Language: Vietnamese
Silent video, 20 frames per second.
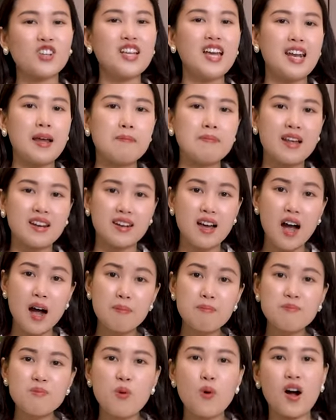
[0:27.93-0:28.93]
có thể lắp đặt
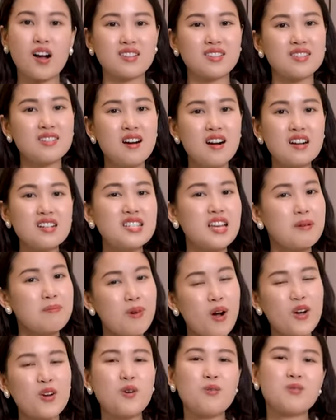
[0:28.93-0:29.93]
âm hoặc dương trên
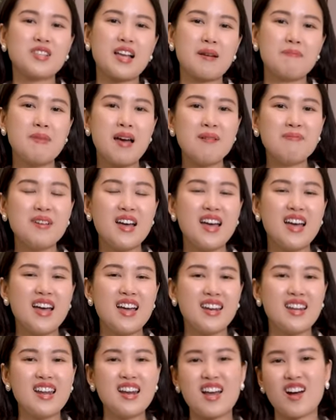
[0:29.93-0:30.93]
mọi không gian bếp,
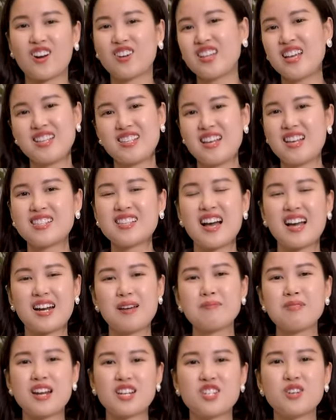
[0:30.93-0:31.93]
nên là có thể dễ dàng
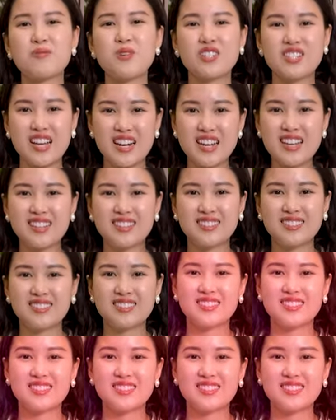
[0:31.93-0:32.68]
lắp đặt cho mọi gia đình.